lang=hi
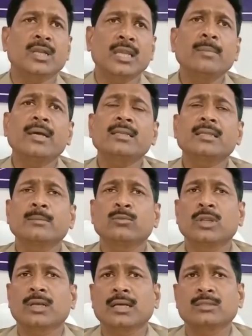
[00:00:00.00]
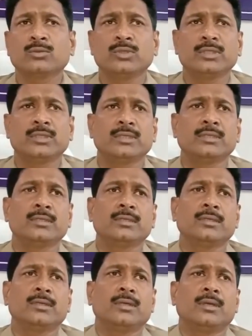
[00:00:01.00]
कई बार इनकी मुलाकात हुई थी
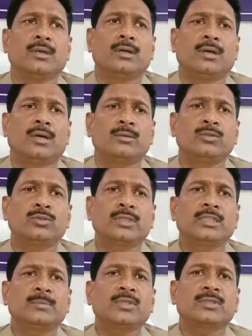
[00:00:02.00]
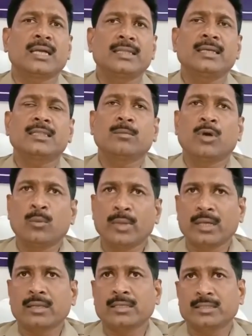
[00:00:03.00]
और युवती इस पर शादी का दबाव
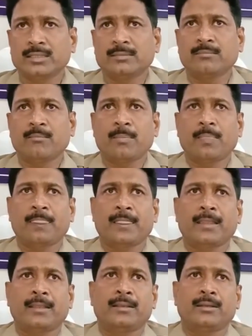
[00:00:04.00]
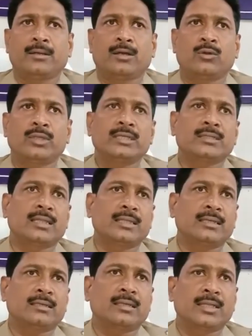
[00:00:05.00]
बना रही थी और ये
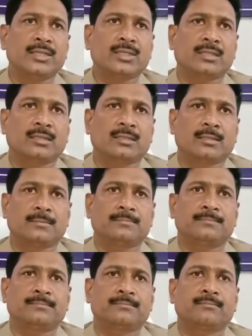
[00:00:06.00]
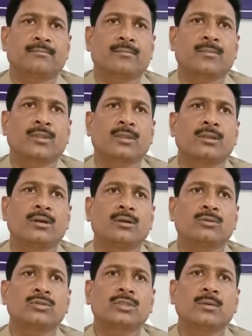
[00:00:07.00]
शादी करना नहीं चाहता था
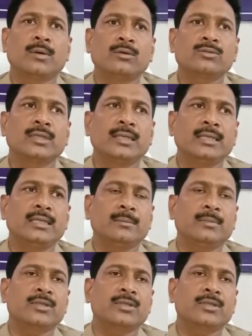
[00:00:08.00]
और उस दबाव से ही ये